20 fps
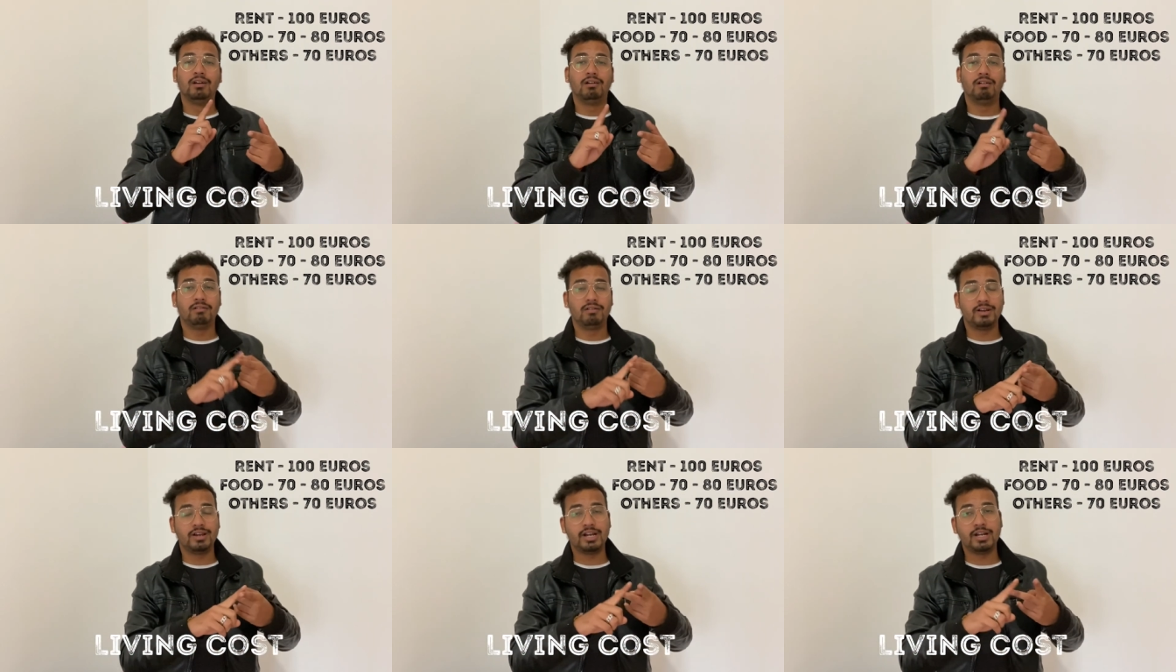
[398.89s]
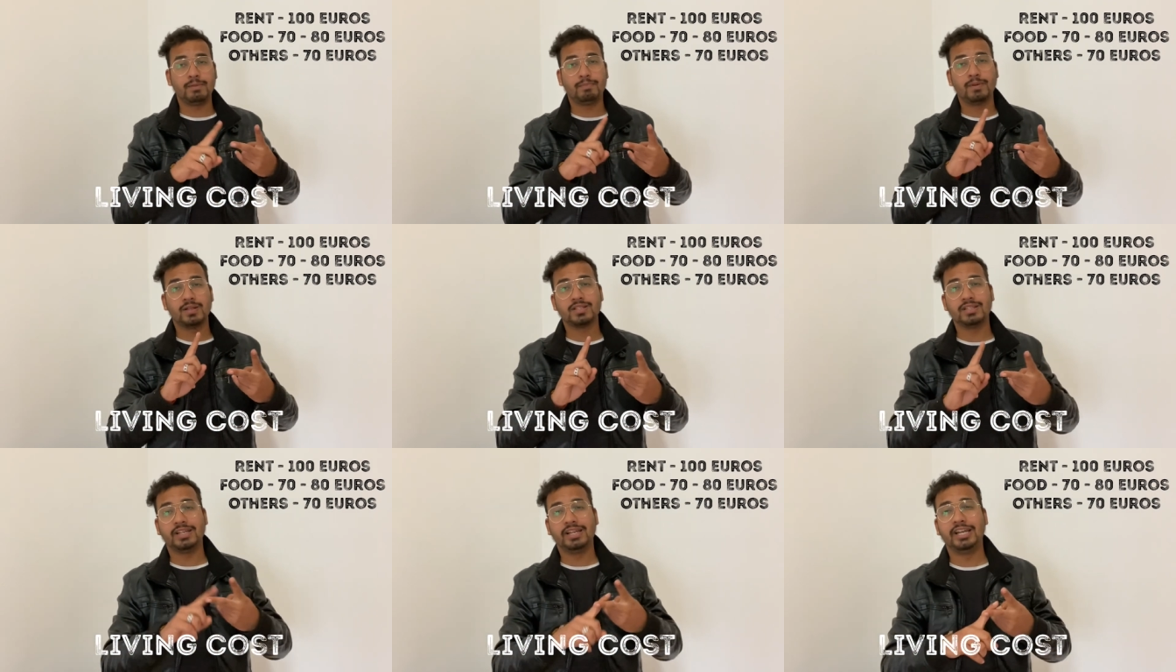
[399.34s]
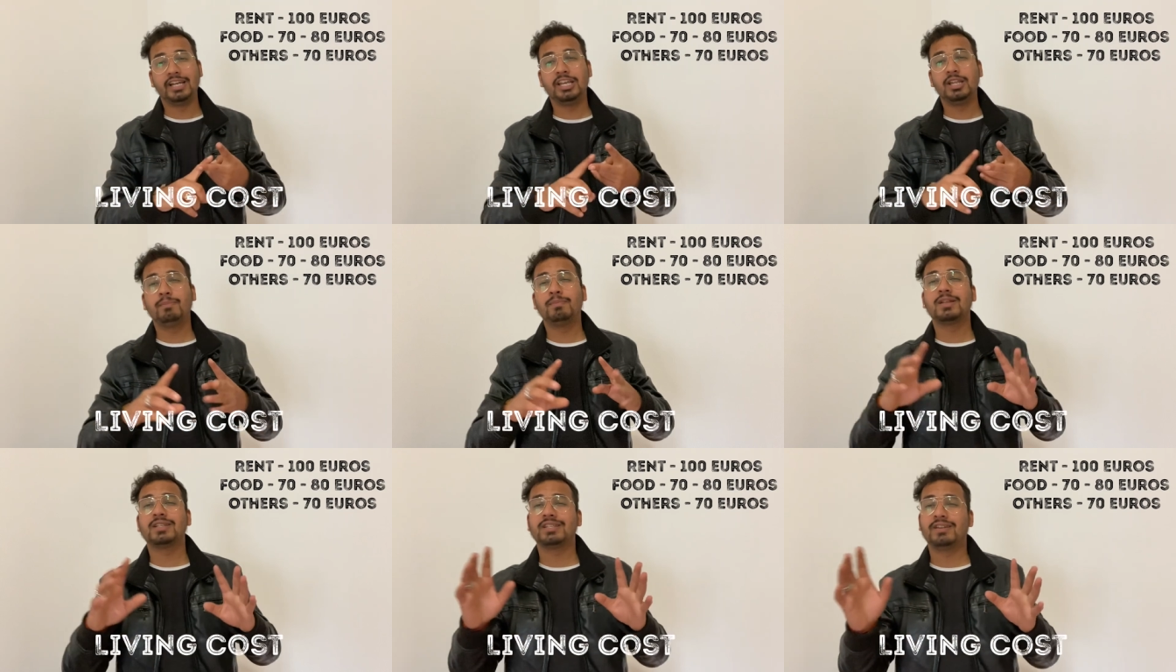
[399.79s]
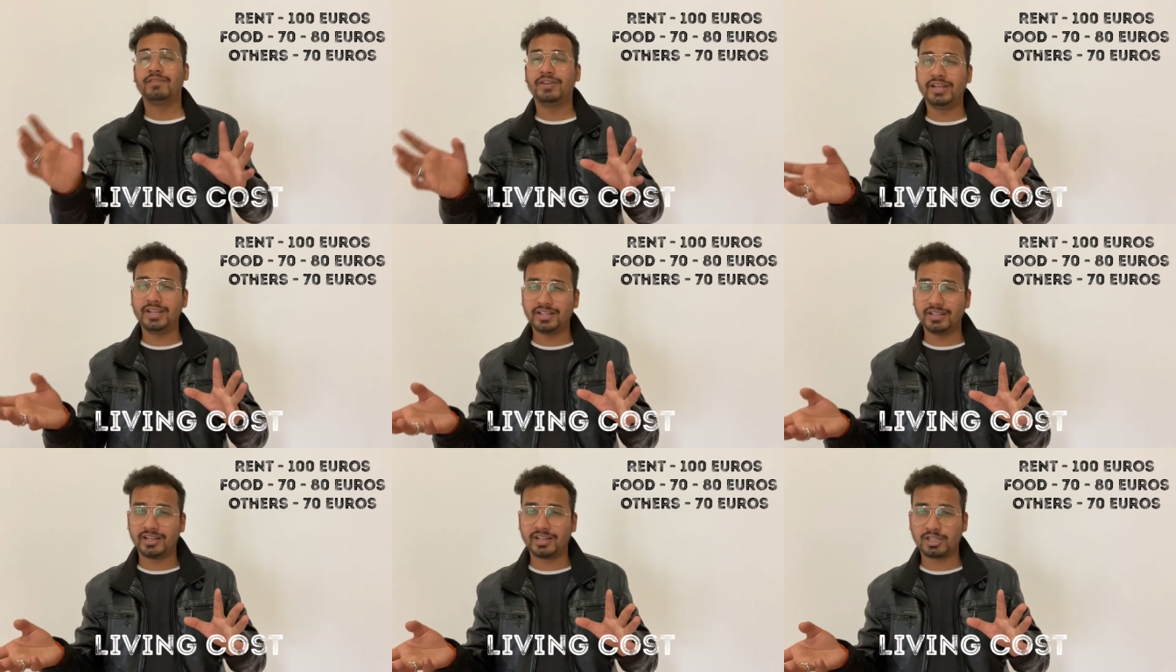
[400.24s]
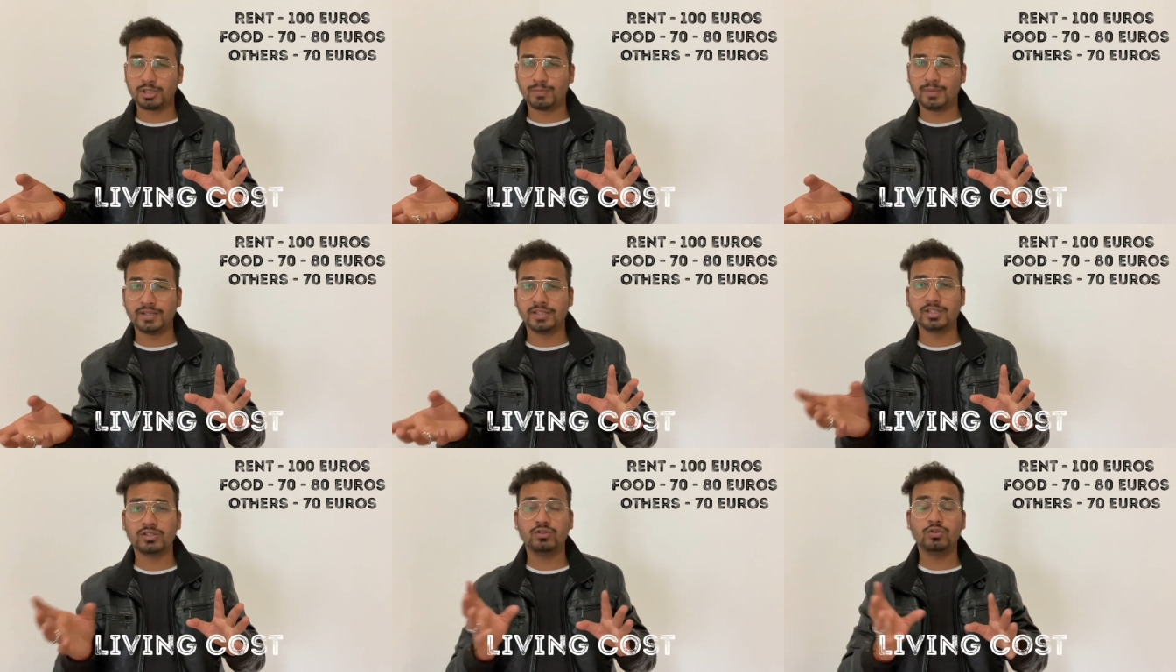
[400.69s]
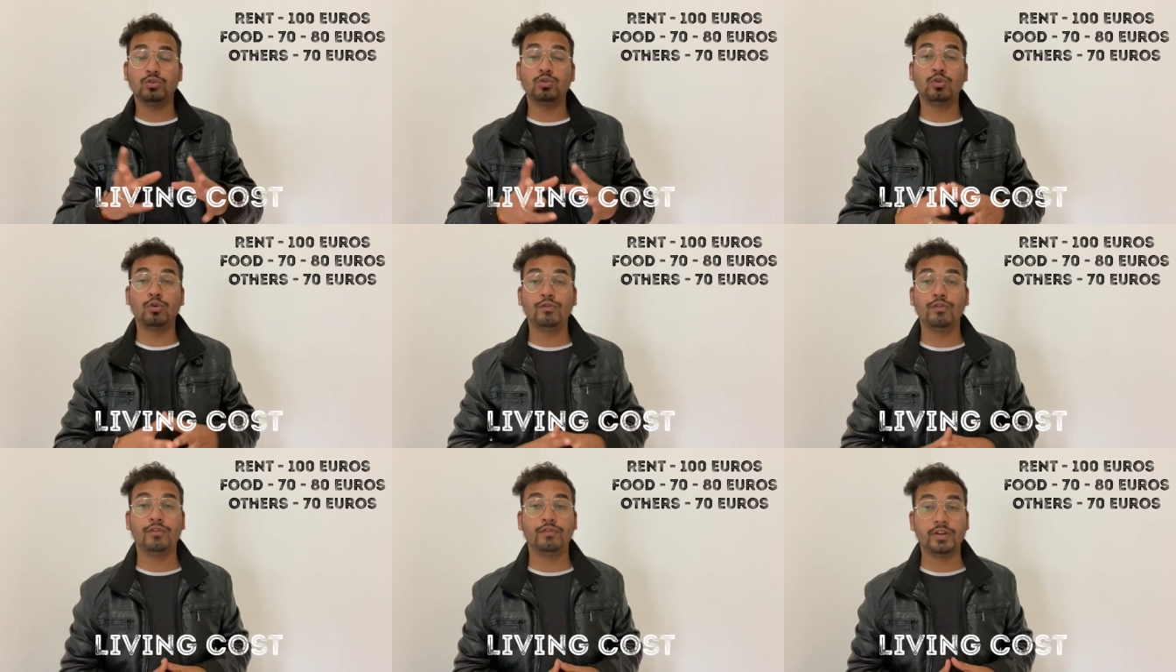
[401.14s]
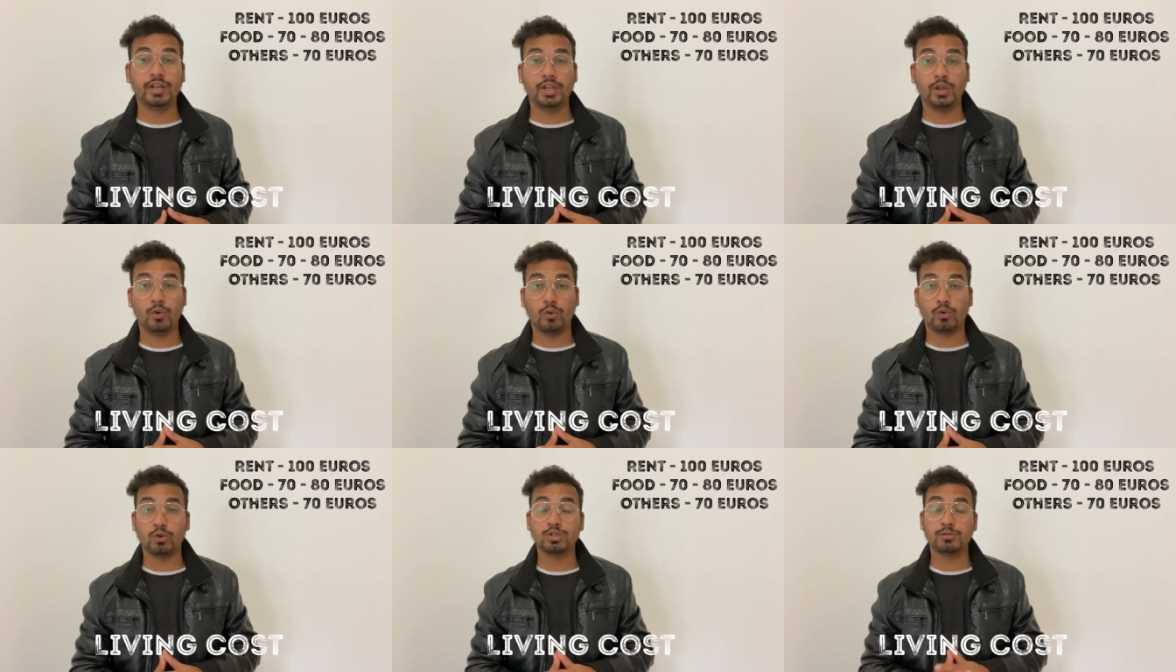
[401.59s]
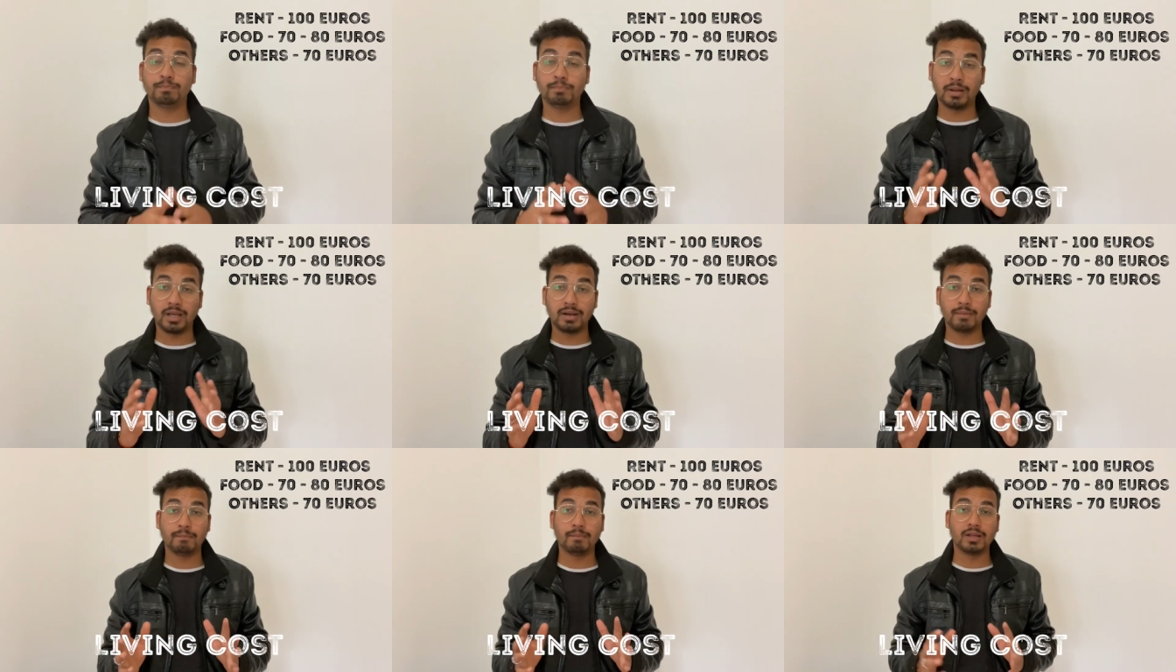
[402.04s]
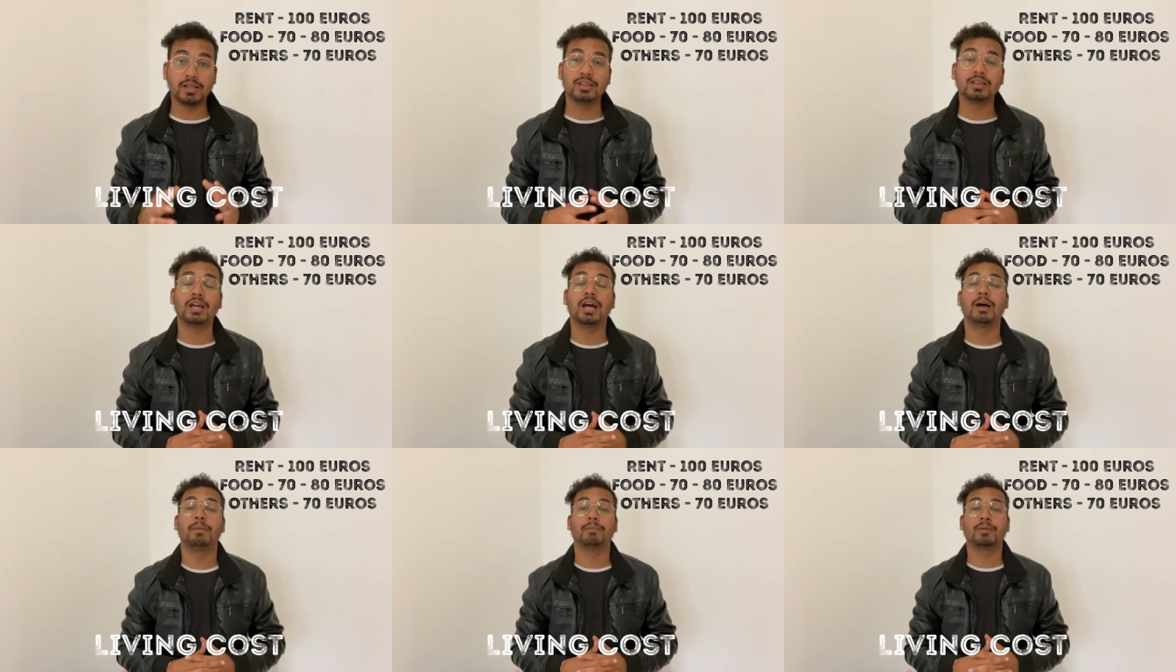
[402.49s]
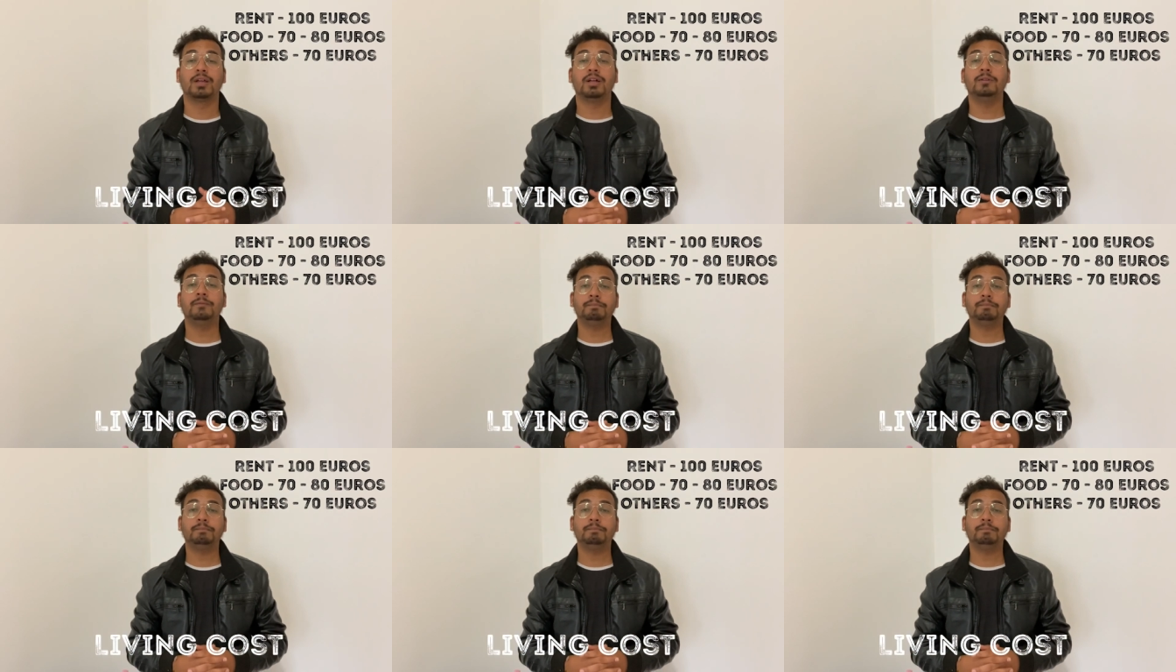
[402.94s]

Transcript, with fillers: हंड्रेड प्लस एटी प्लस सेवेंटी अदर एक्सपेंसेस तो टू फिफ्टी यूरोज पर मंथ आपका